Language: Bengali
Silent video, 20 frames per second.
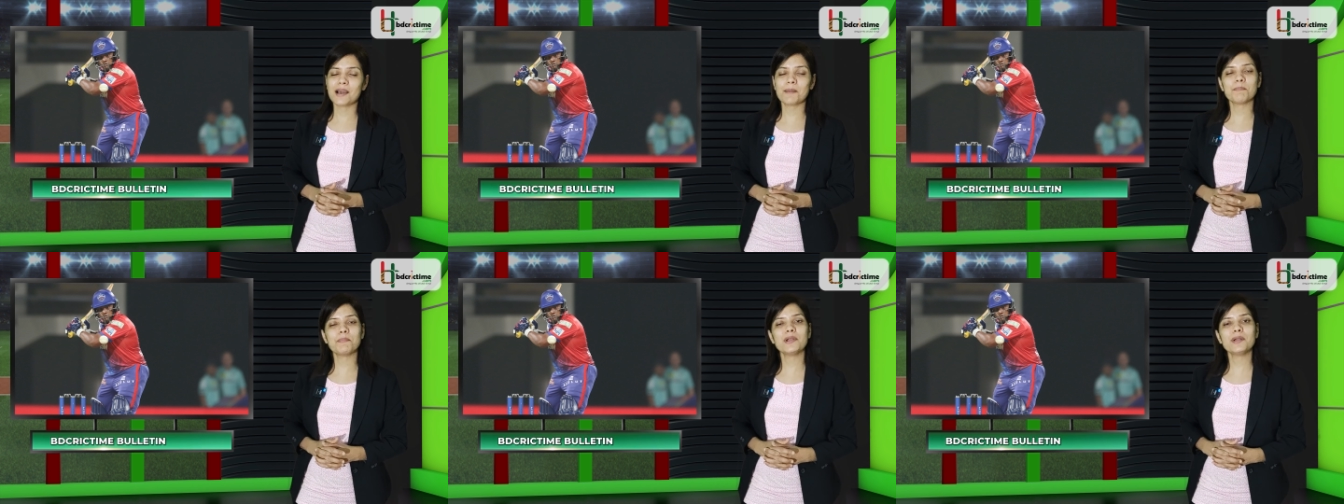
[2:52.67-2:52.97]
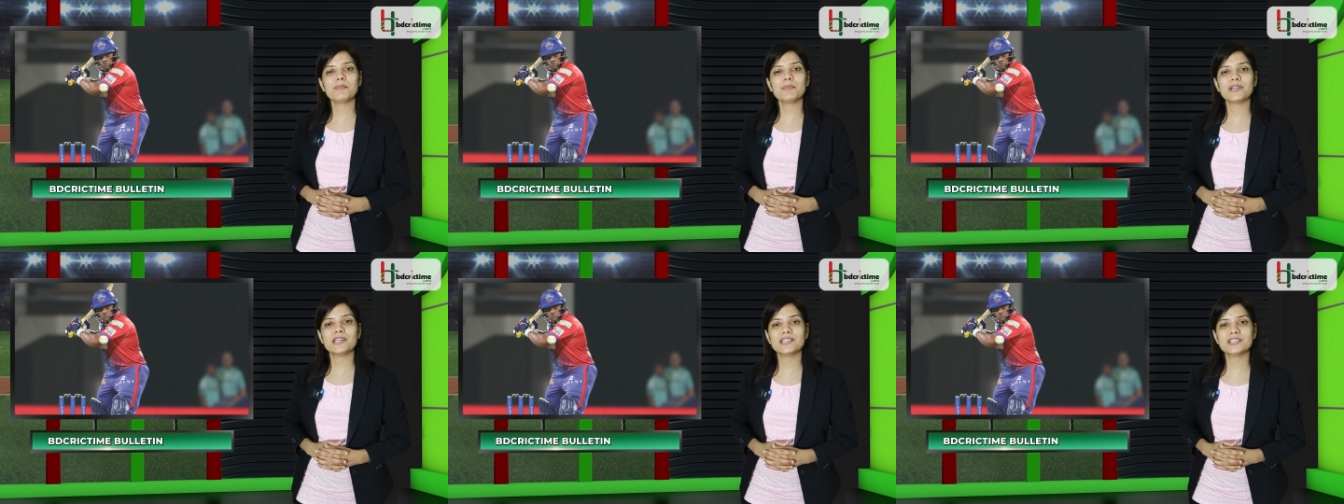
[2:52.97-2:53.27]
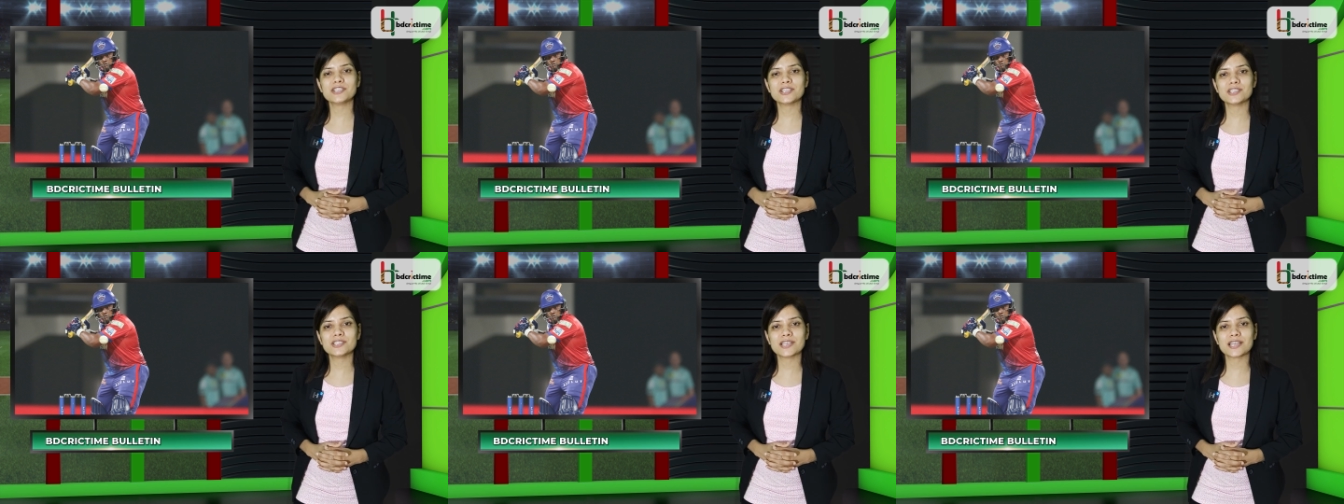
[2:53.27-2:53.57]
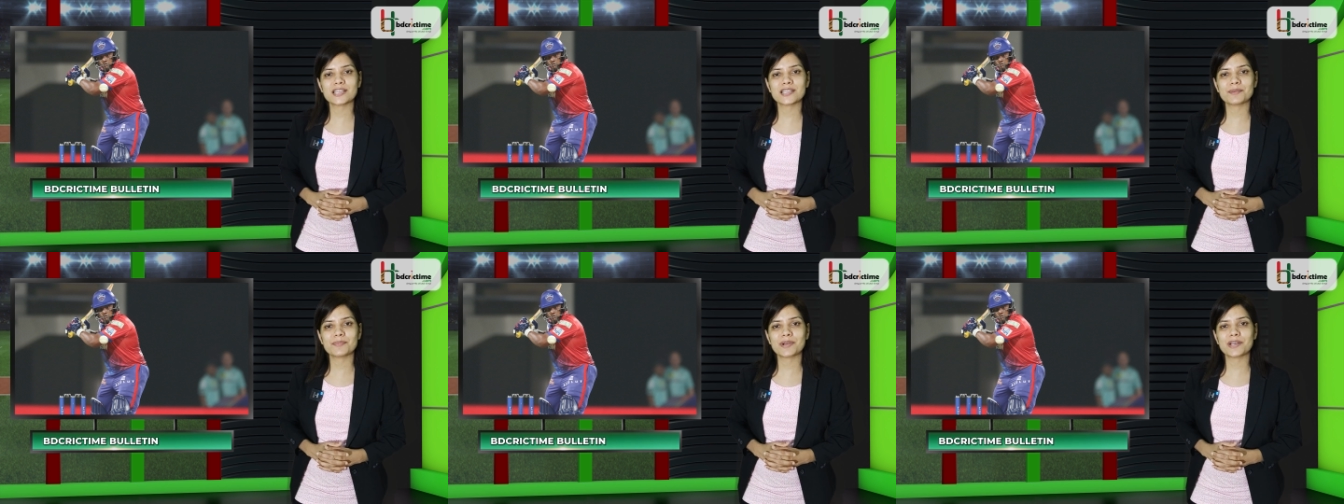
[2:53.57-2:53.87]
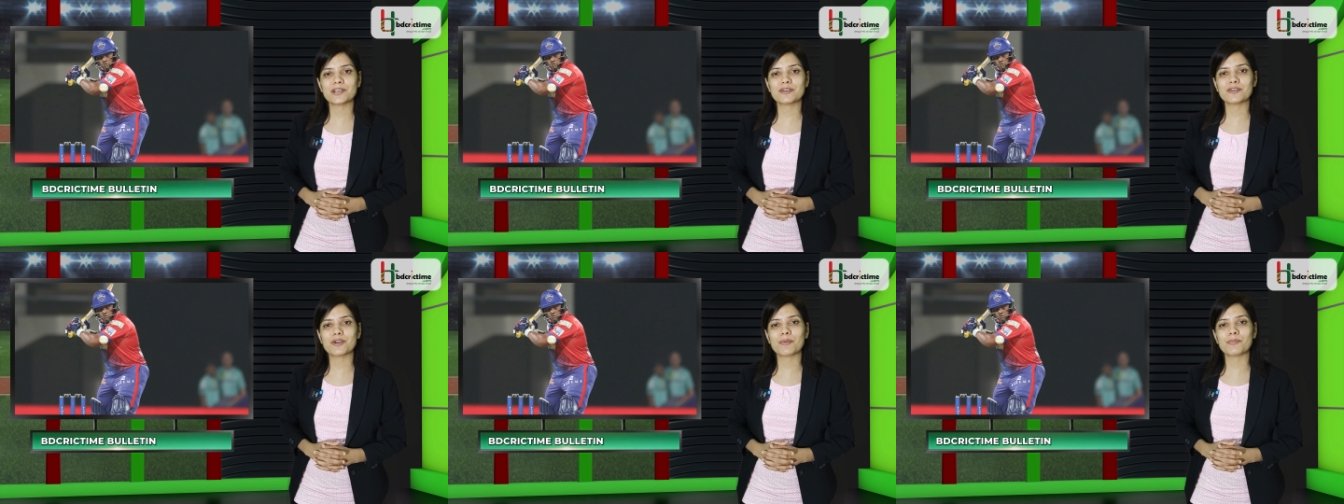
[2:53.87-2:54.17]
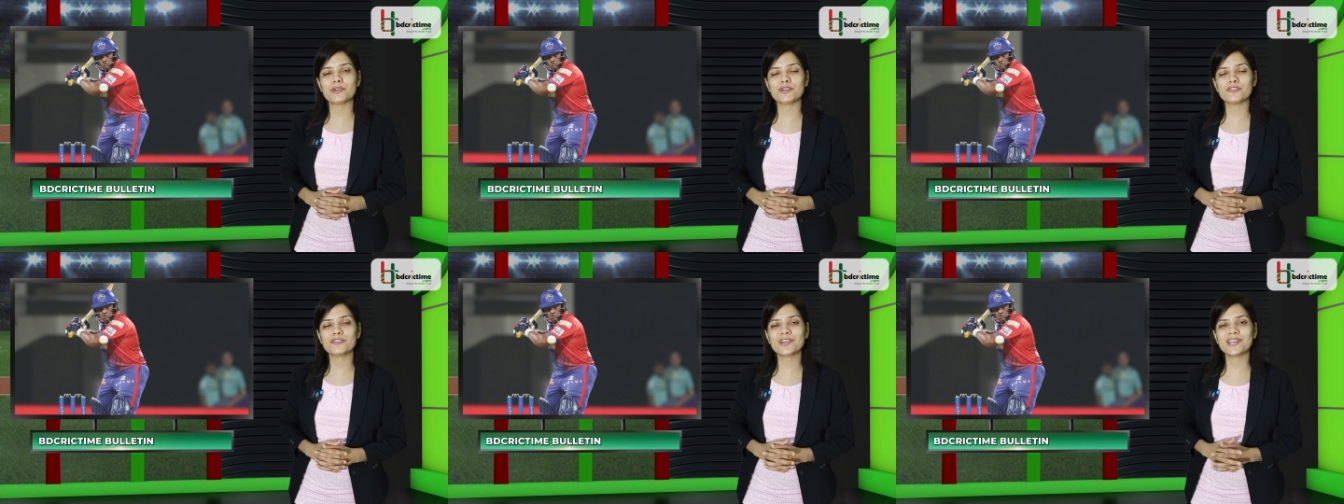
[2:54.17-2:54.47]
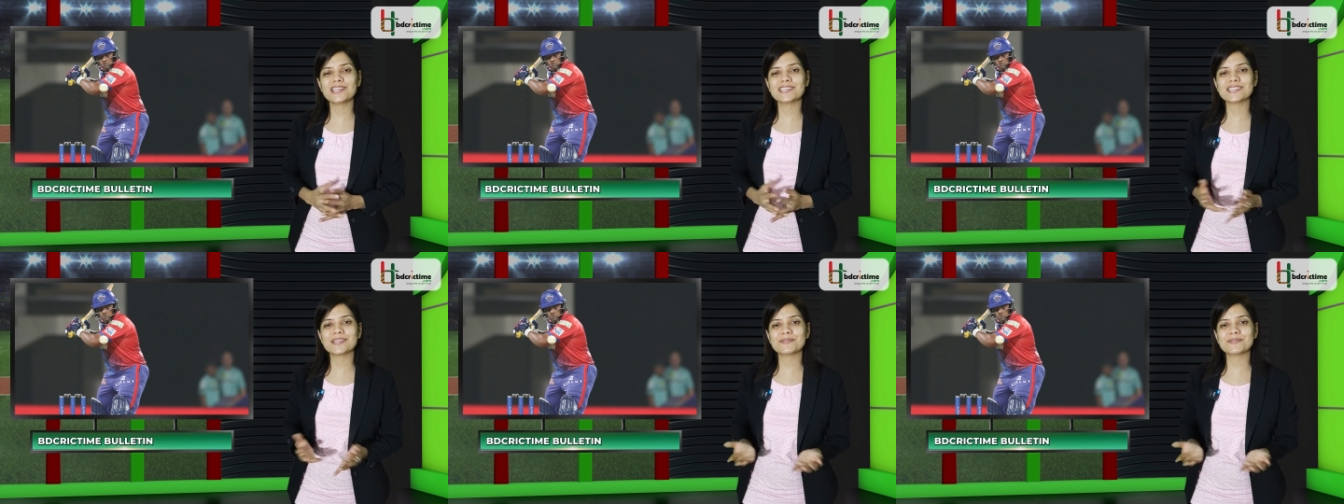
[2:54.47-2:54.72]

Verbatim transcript: আপনার প্রেডিকশন জানাতে পারেন কমেন্ট করে